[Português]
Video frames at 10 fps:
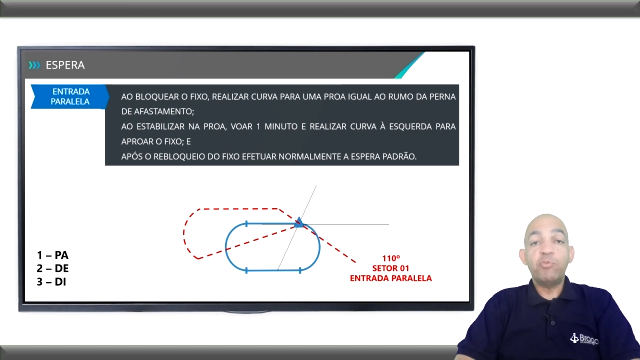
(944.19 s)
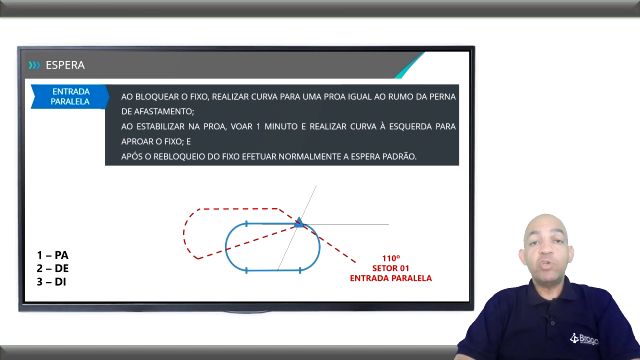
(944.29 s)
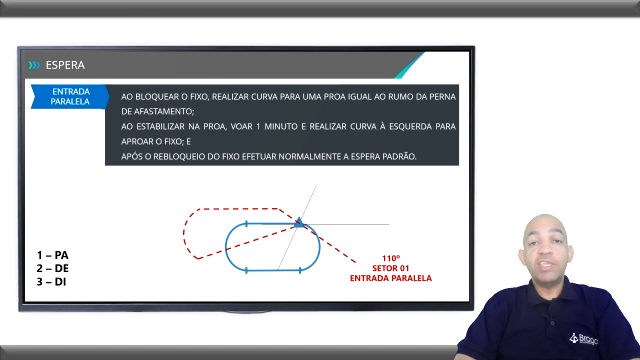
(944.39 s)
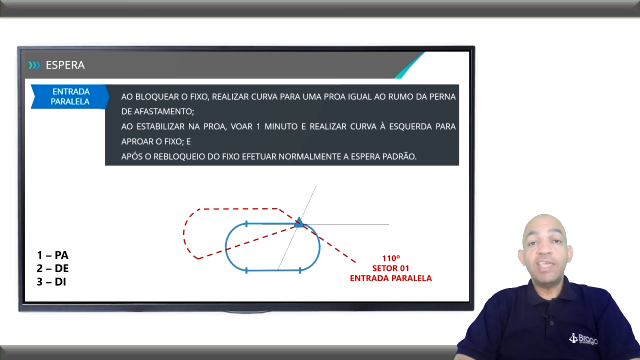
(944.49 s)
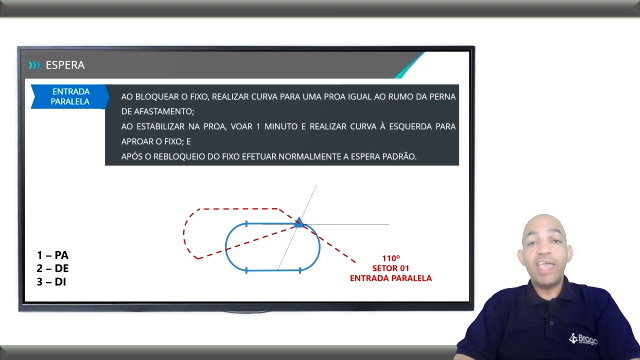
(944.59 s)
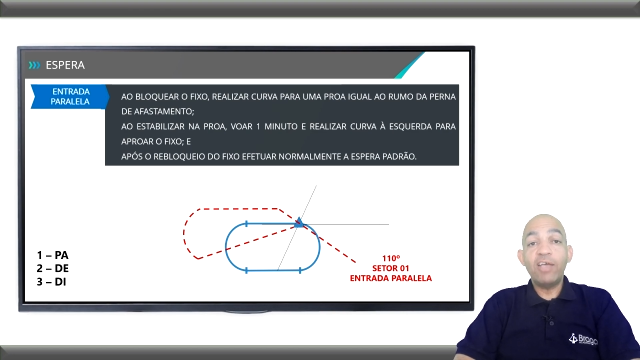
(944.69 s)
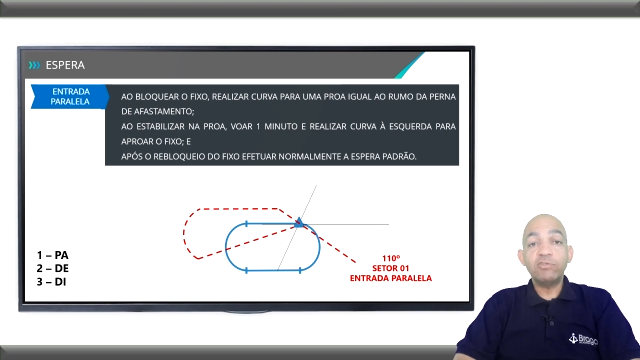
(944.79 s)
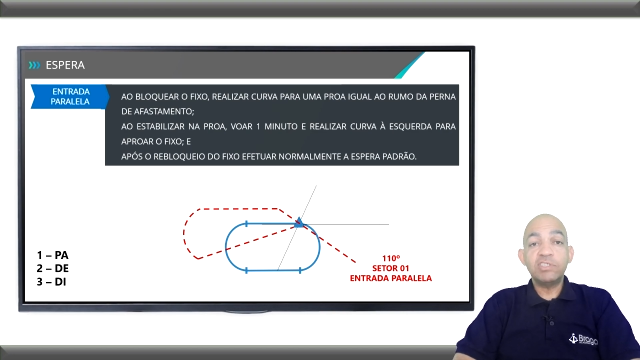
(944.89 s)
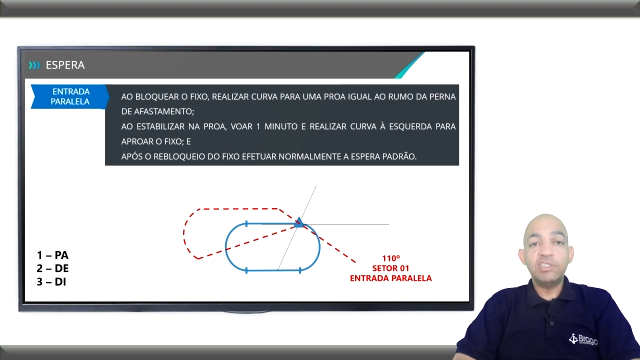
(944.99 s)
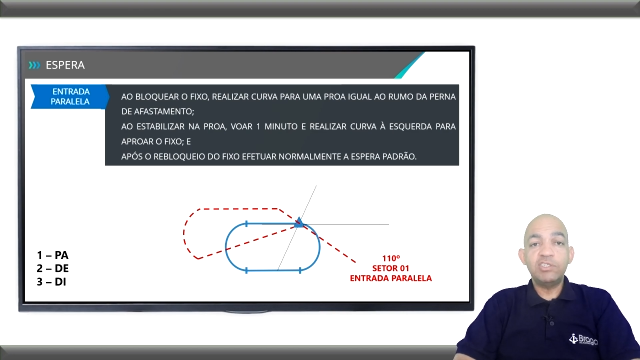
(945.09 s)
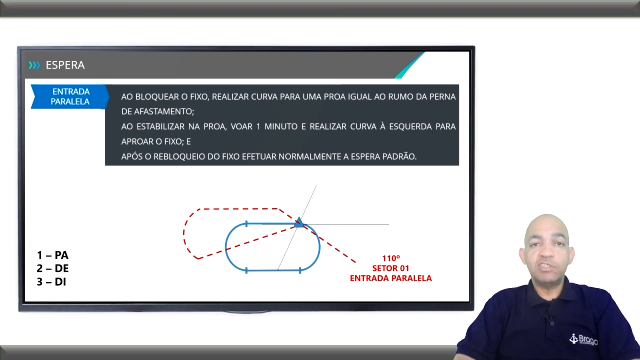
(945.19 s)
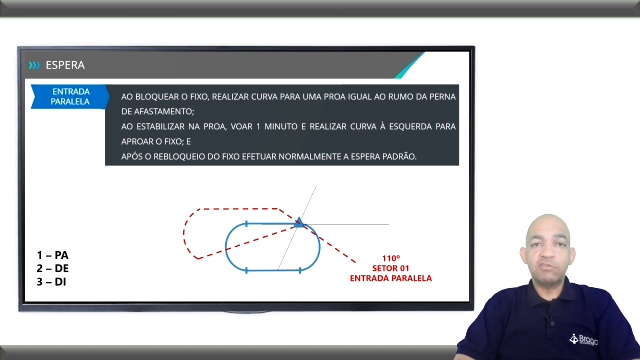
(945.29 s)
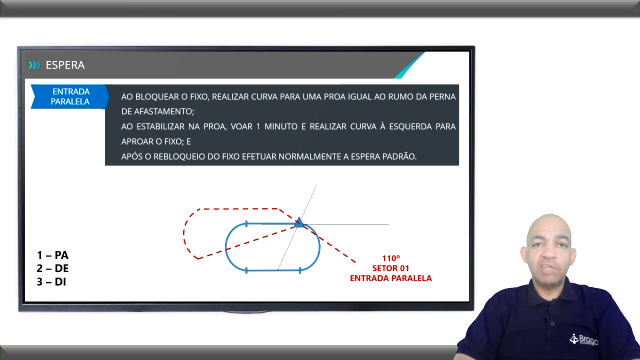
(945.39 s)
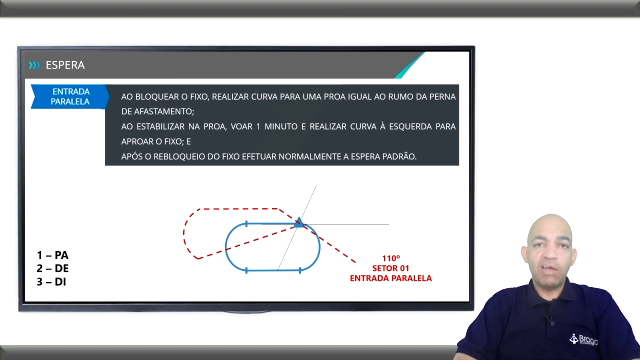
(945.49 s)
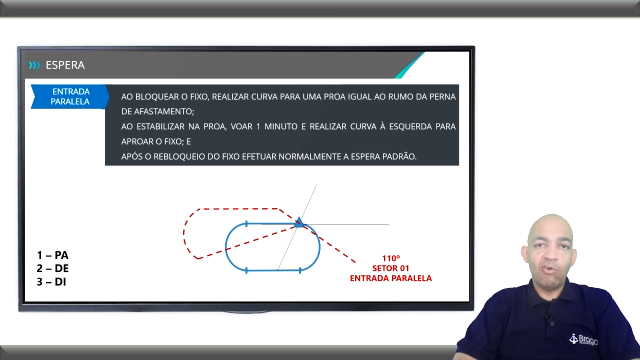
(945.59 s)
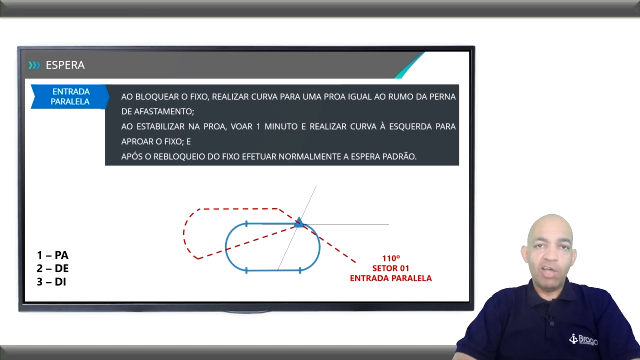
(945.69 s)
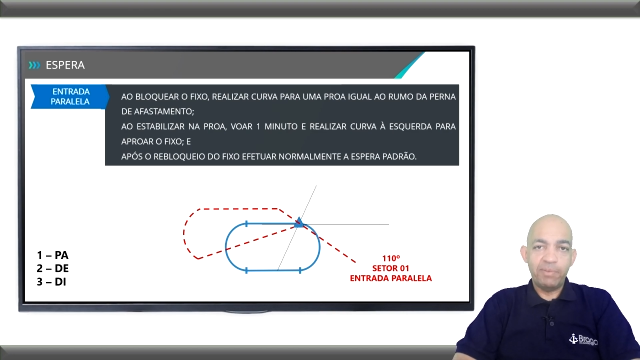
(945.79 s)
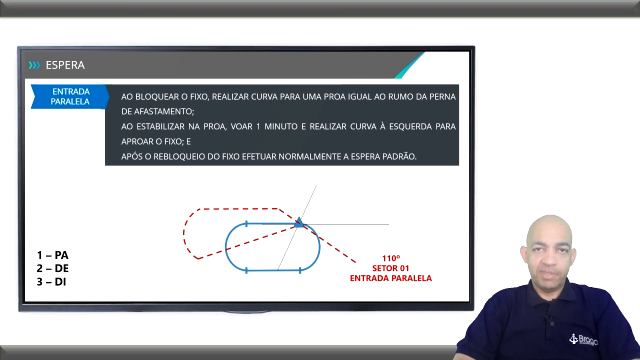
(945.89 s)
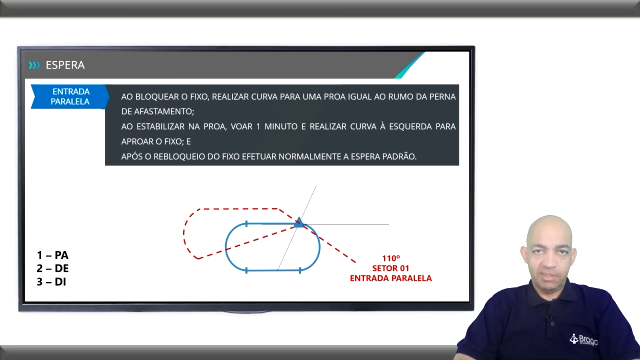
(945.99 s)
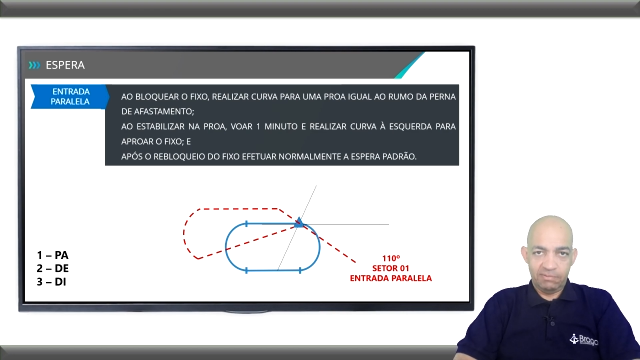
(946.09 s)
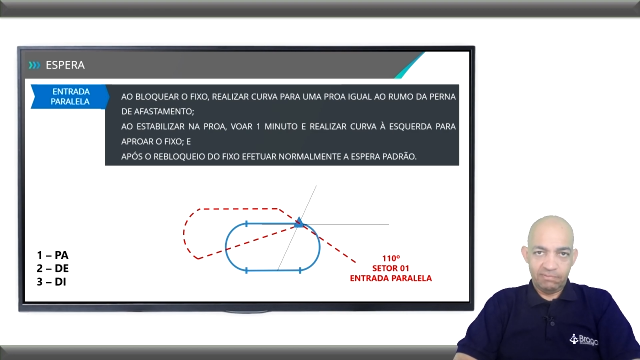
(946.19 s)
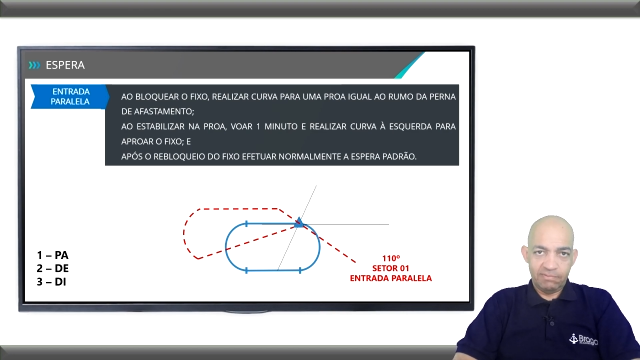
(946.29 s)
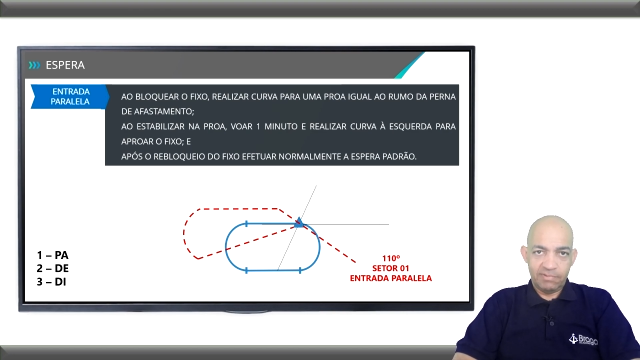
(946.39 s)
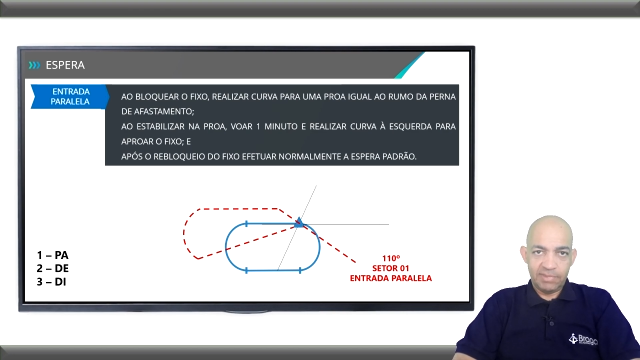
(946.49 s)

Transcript: porque é o sentido da órbita,